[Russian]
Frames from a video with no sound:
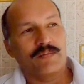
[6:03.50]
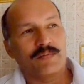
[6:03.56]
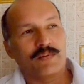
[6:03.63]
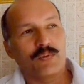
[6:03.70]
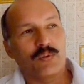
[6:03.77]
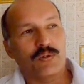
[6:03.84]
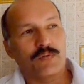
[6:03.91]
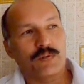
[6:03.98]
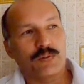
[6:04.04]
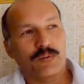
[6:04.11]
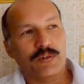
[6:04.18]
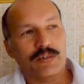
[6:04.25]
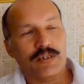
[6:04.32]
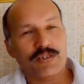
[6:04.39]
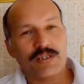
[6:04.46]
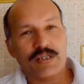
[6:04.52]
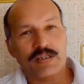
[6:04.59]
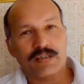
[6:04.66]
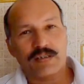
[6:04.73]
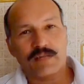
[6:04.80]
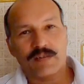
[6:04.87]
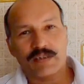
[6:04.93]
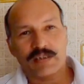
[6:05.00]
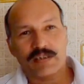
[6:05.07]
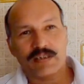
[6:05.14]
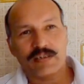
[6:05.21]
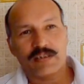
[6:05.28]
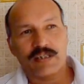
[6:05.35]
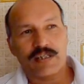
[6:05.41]
Головы только торчат и хвосты
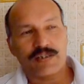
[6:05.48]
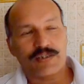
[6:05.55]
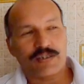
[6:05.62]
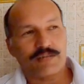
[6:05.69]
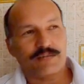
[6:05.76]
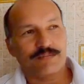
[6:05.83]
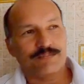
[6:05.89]
из ящиков.